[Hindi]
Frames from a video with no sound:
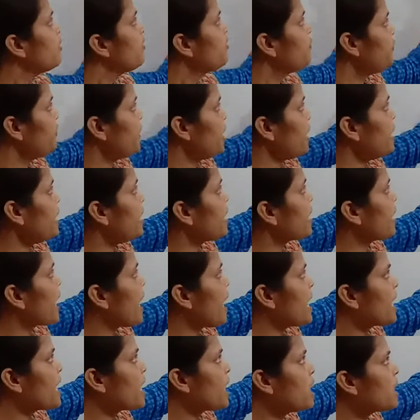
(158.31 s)
फिर
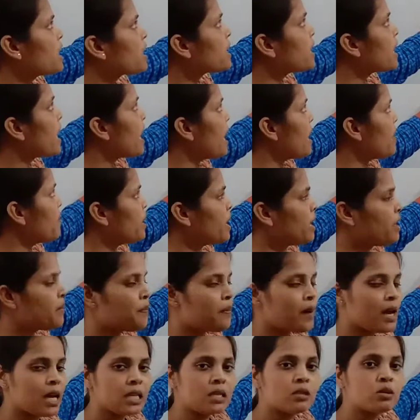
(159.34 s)
इकाएक अंक क्या है हमारे
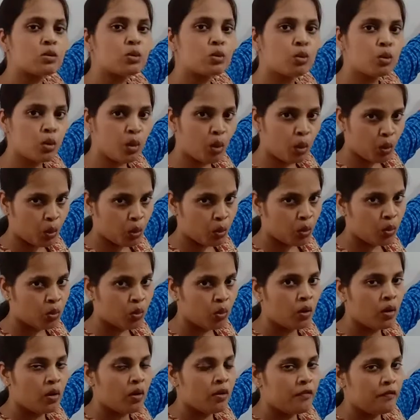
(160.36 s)
पास नौ
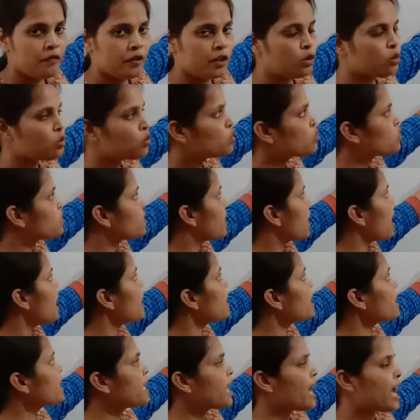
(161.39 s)
फिर दूसरा
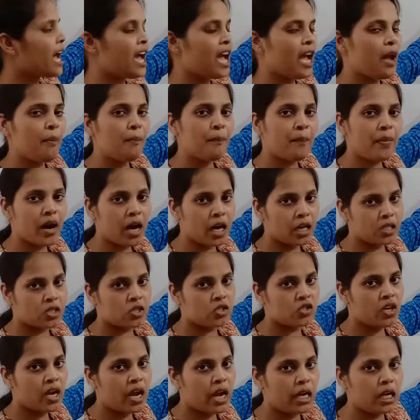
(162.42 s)
अंक क्या है
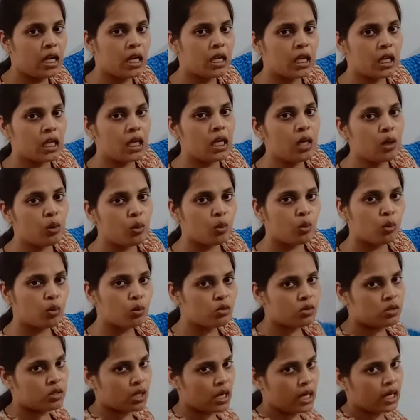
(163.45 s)
पाँच यानी कि
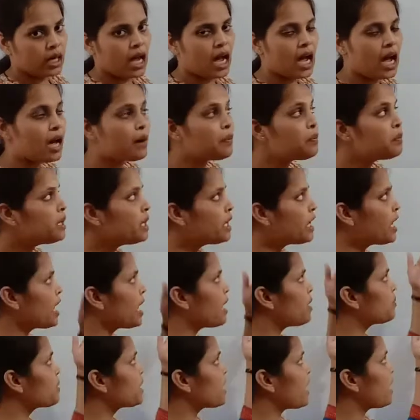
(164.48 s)
उनसठ अब इन्हें
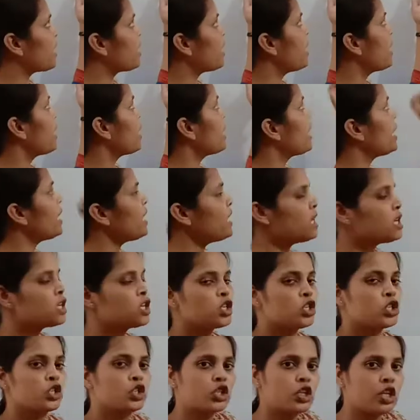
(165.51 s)
हम क्या करेंगे
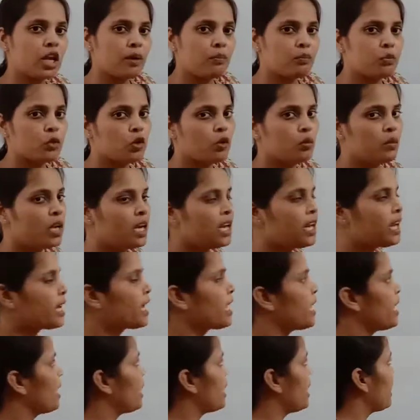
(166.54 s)
शब्दों में
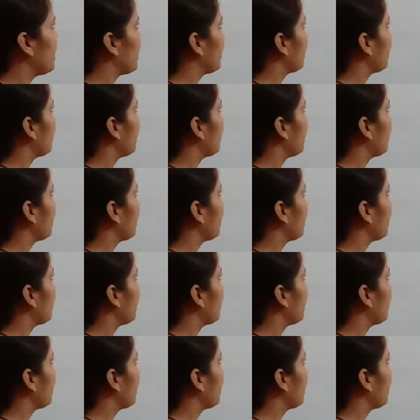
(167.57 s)
लिखेंगे